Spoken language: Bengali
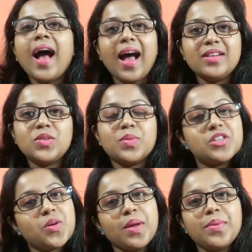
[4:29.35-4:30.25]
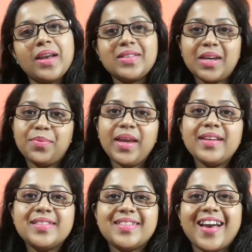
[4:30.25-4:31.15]
আর তোমরা সবাই ভালো থাকবে
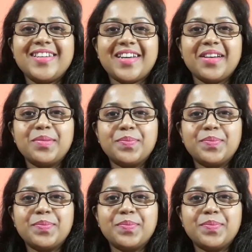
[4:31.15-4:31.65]
টাটা